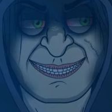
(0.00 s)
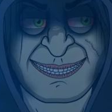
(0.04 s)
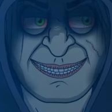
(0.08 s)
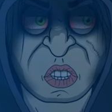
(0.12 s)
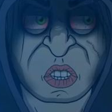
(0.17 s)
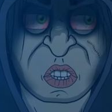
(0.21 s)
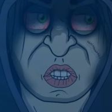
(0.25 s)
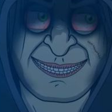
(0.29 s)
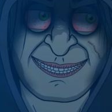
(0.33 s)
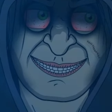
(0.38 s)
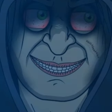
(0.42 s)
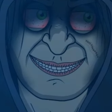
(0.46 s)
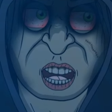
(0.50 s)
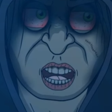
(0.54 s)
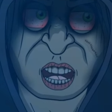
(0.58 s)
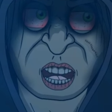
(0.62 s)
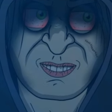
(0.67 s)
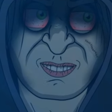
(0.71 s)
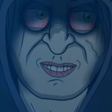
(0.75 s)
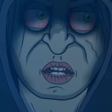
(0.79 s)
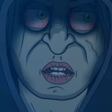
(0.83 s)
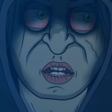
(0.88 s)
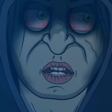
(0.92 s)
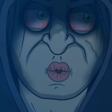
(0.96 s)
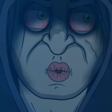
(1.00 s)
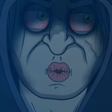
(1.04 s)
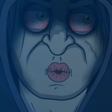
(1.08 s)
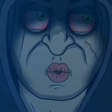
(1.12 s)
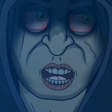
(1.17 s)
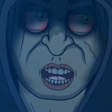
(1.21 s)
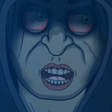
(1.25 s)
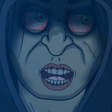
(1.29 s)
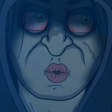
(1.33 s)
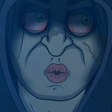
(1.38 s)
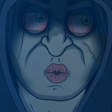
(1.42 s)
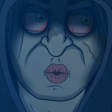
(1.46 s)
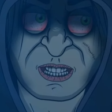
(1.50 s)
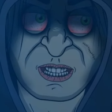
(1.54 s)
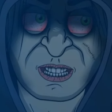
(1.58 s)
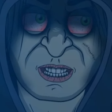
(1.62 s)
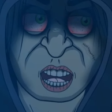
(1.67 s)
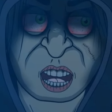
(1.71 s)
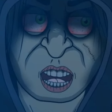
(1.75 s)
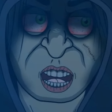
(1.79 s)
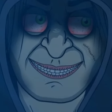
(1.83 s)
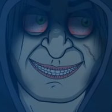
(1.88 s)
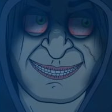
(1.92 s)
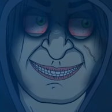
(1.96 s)
तुम्हें तो इस वीडियो को देखने का बस एक ही
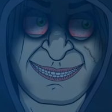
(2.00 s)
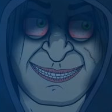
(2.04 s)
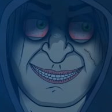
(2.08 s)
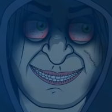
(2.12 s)
मौका